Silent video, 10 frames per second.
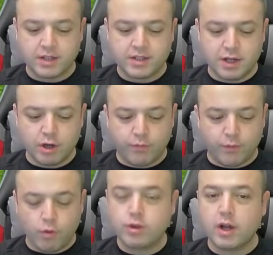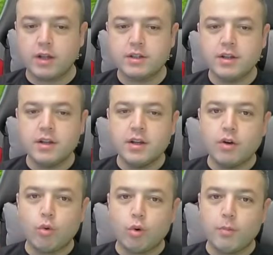Diego Forlan
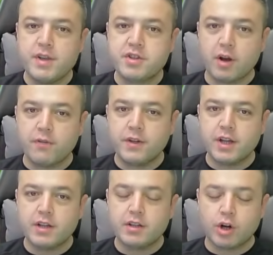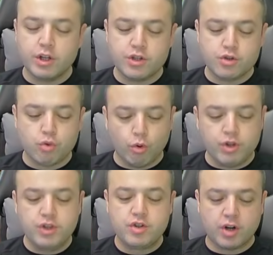o mesafeden kaleci çok
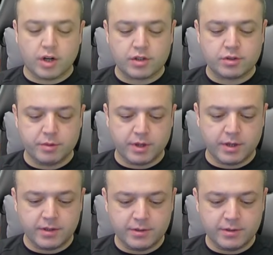iyi çıkarttı be.